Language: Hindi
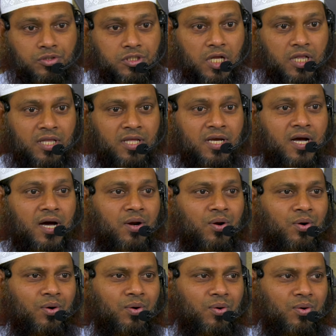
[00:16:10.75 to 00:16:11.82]
जल्दी करो
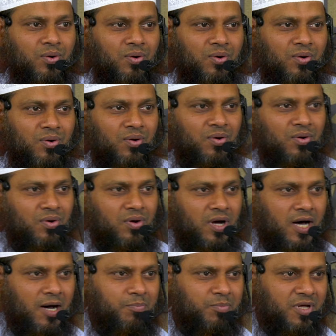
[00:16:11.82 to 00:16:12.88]

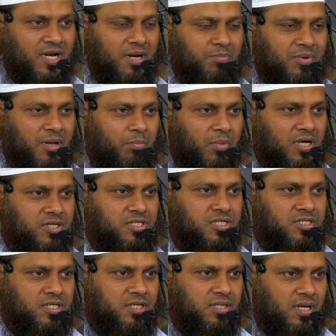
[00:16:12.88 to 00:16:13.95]
अपने रब के
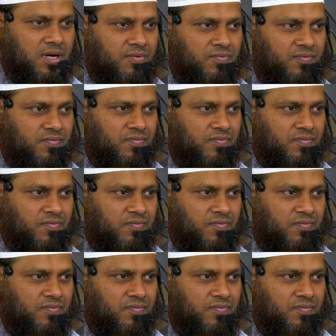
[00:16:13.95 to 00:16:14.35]
बख्शिश की तरफ